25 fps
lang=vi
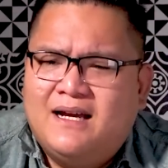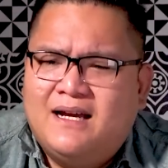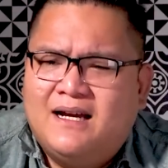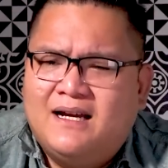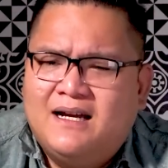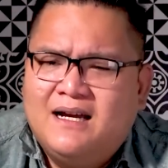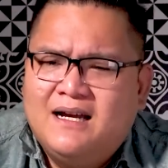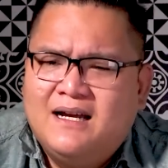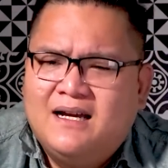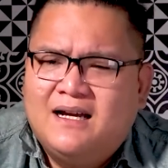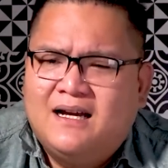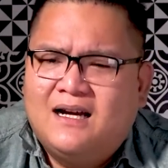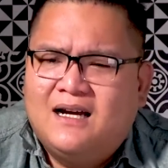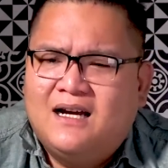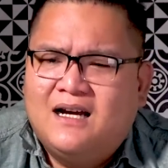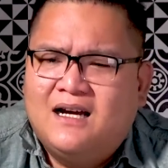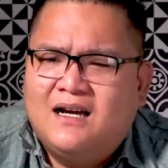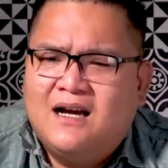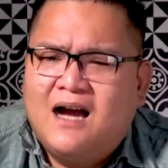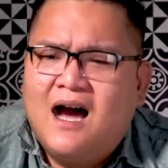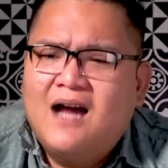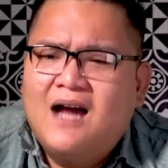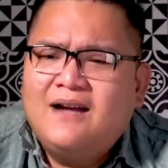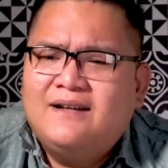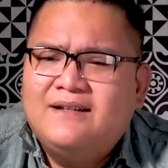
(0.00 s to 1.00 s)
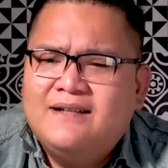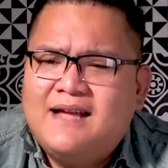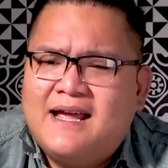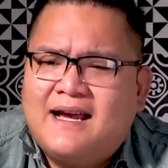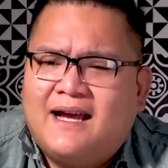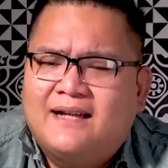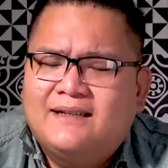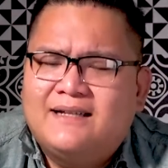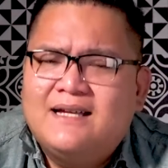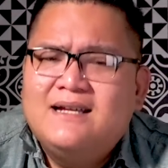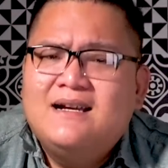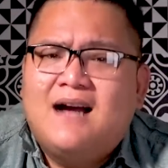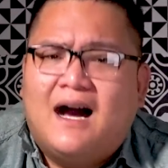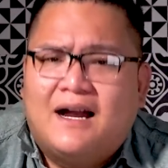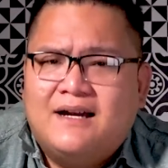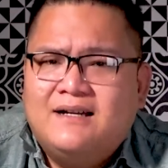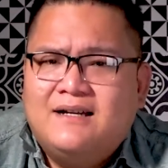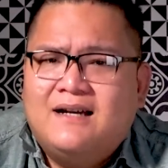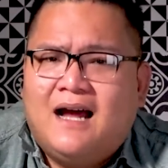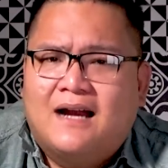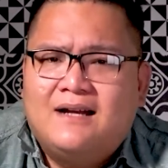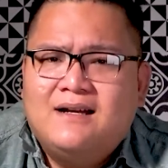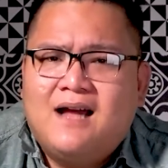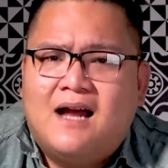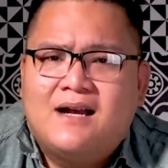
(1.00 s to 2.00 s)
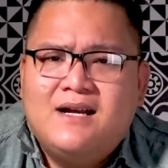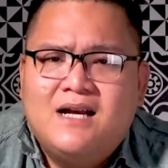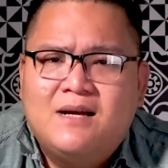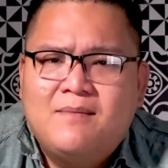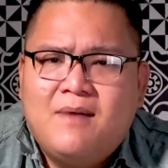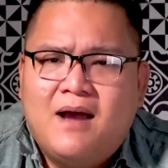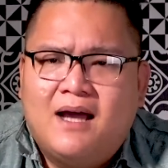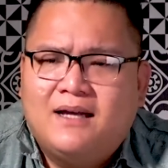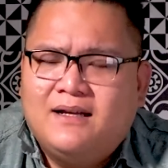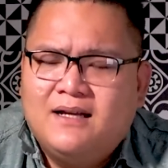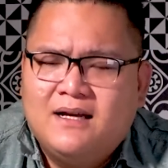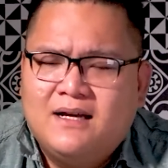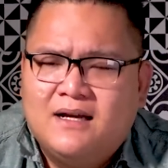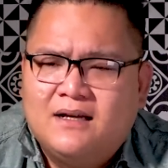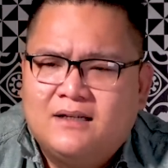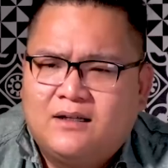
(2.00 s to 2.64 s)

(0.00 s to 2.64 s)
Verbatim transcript: uh, hết nghe cái tiếng hình hình hình đó mày ơi